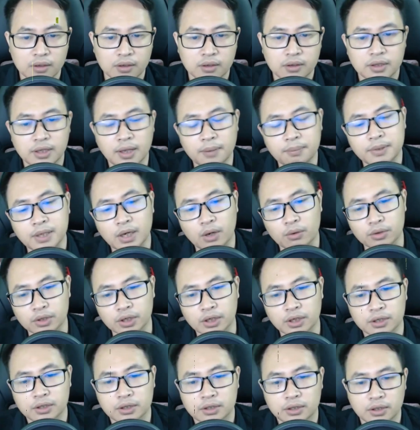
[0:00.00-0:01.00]
Tiếp theo
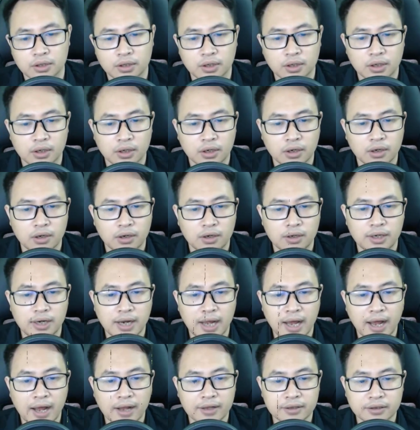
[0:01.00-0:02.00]
nữa
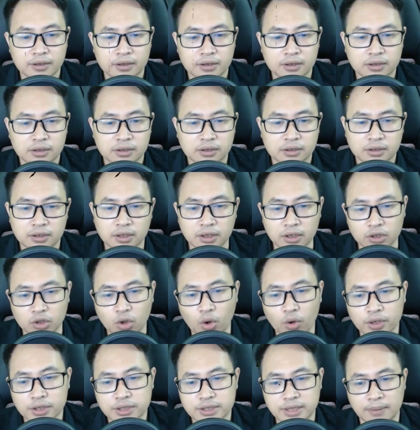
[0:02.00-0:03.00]
Là từng
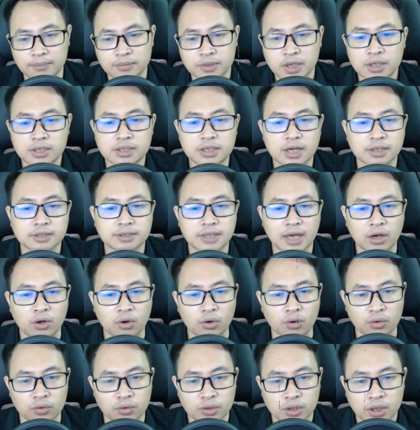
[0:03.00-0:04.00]
đôi chém giết trên giang
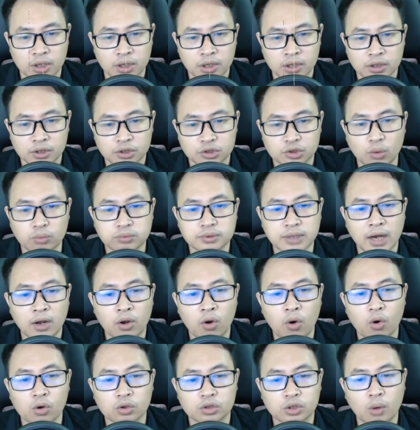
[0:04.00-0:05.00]
hồ Dùng giang
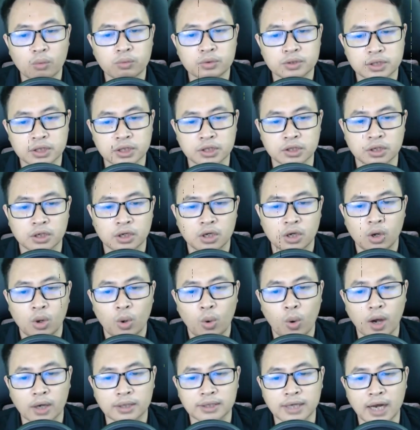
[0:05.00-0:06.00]
hồ tông sư
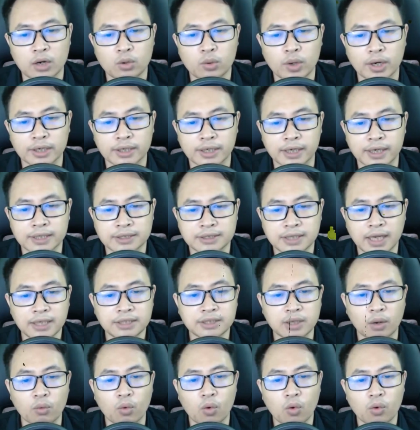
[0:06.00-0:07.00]
Hoặc là luyện khí sĩ
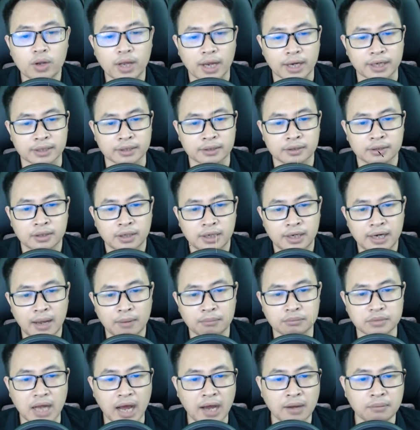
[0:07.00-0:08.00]
trong ngũ cảnh
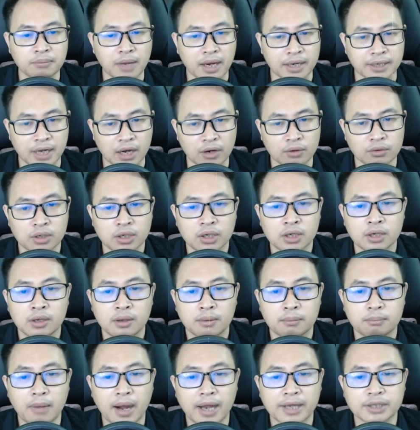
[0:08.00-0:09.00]
Làm đá mài đao
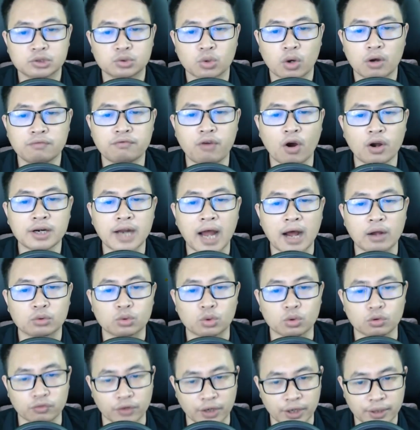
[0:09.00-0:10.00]
Mài rũa võ đạo
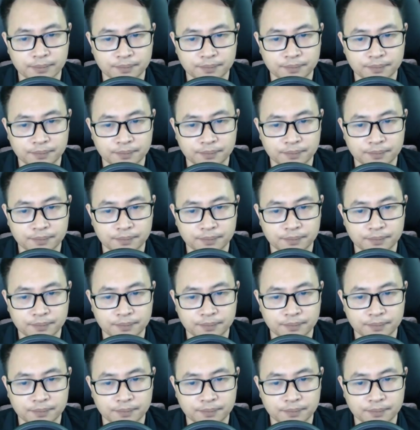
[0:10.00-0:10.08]
tu vi